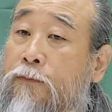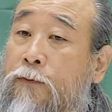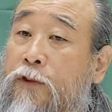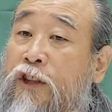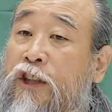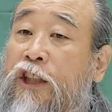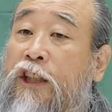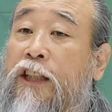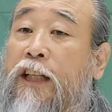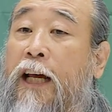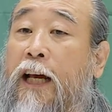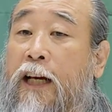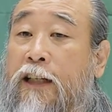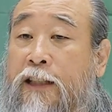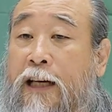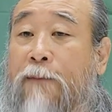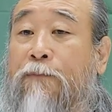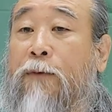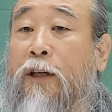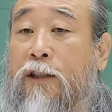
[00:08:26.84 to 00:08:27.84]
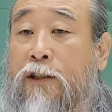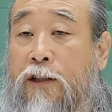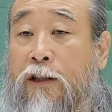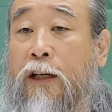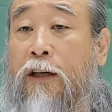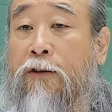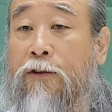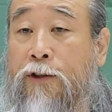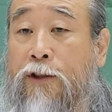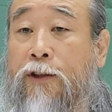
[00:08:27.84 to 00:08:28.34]
시대가 3대
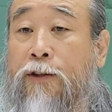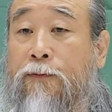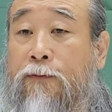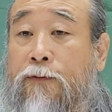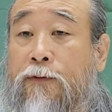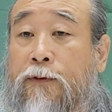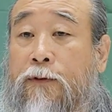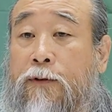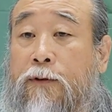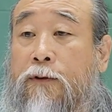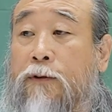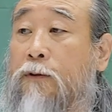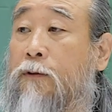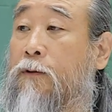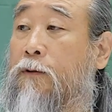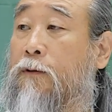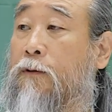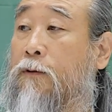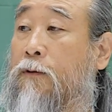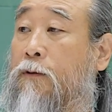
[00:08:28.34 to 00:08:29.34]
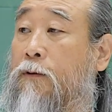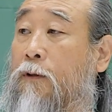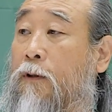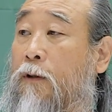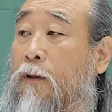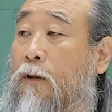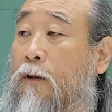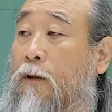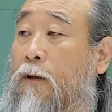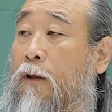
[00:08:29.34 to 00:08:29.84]
시대예요, 지금.
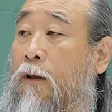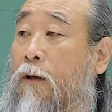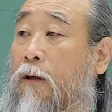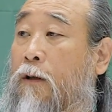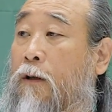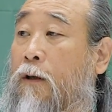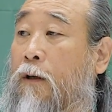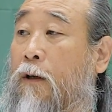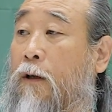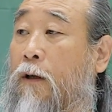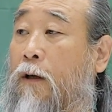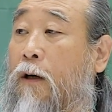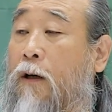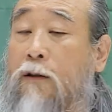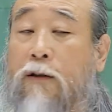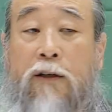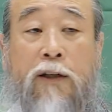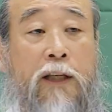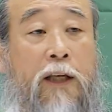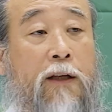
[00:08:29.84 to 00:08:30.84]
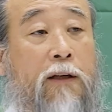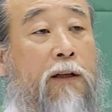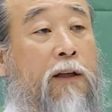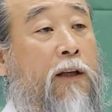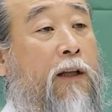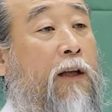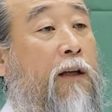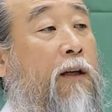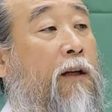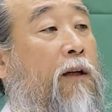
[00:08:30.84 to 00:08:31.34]
어, 어 그렇게
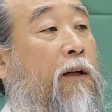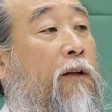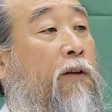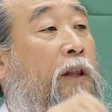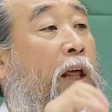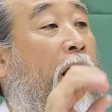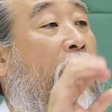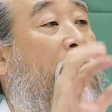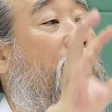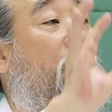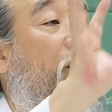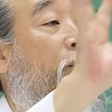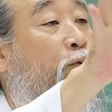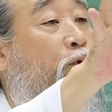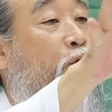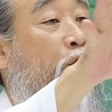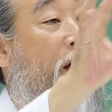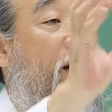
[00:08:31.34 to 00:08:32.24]
이게 대기업도